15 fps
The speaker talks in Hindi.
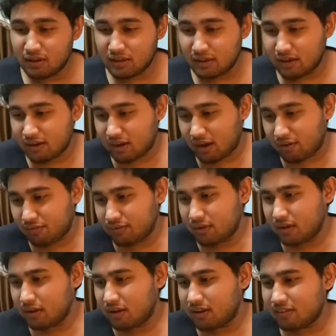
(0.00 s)
ये
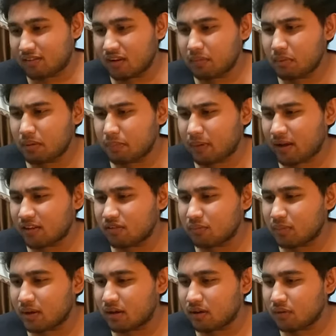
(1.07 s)
काफ़ी रीज़नेबल प्राइस
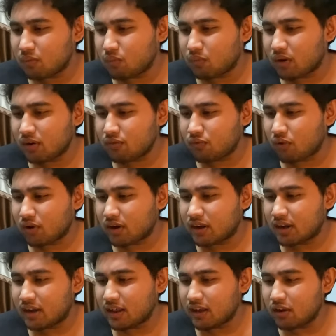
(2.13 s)
में है वन
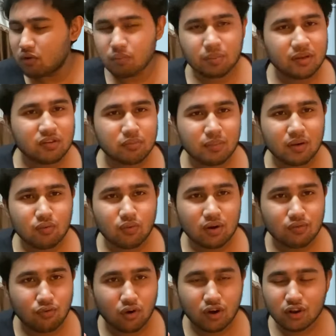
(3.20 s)
फोर्टी रुपीज़ में
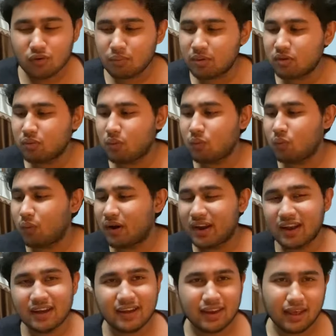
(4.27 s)
वन फोर्टी रुपीज़ में वन
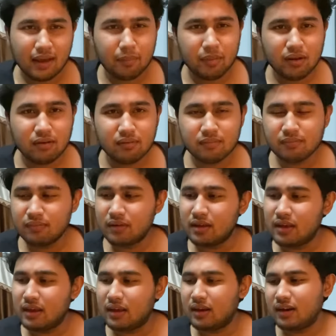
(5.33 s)
एट्टी एम एल
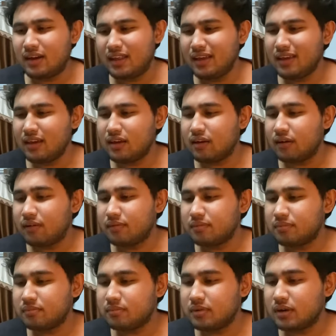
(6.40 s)
ठीक ही है
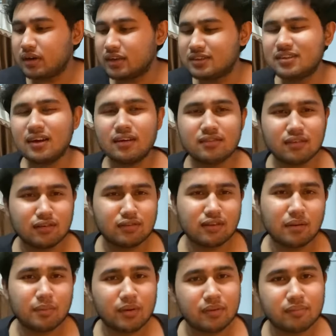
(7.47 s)
अच्छा है
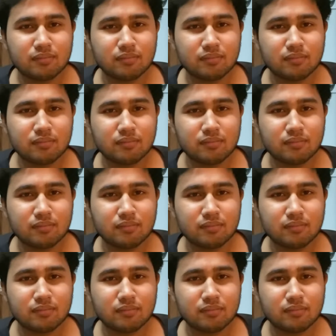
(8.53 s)
सस्ता में